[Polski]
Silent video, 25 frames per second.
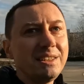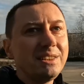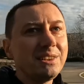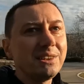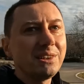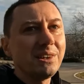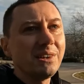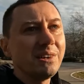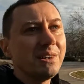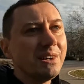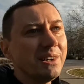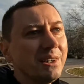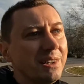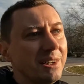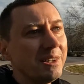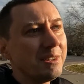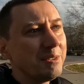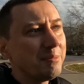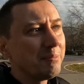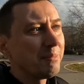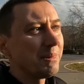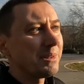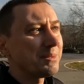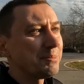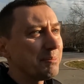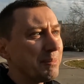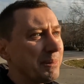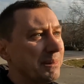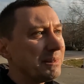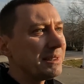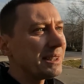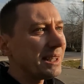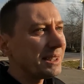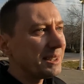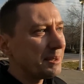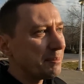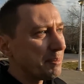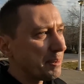to
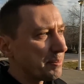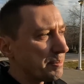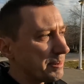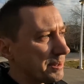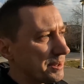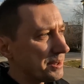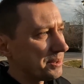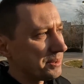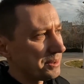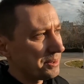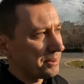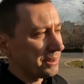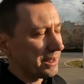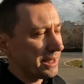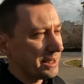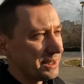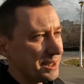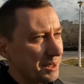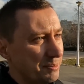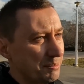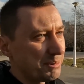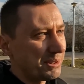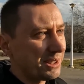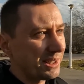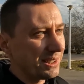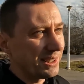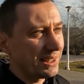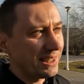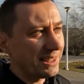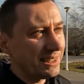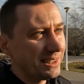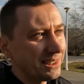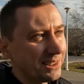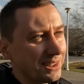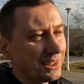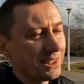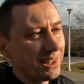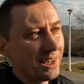był taki po prostu, słuchajcie,
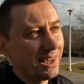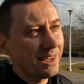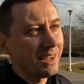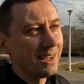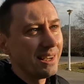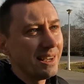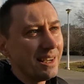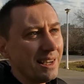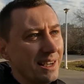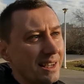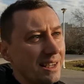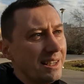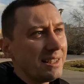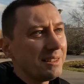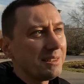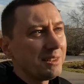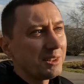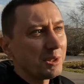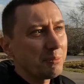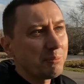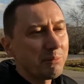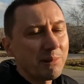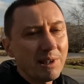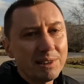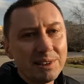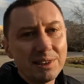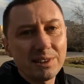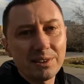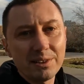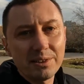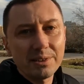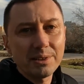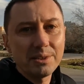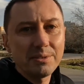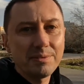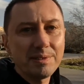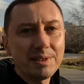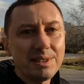przekaz, że to była
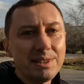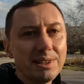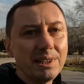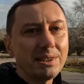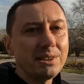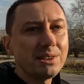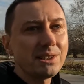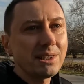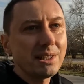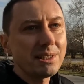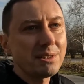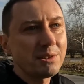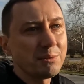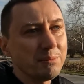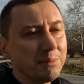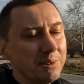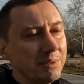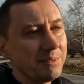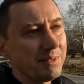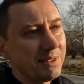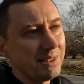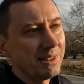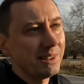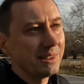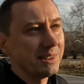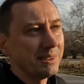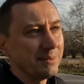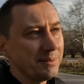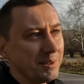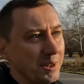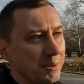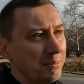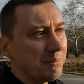tylko kwestia czasu, moim zdaniem.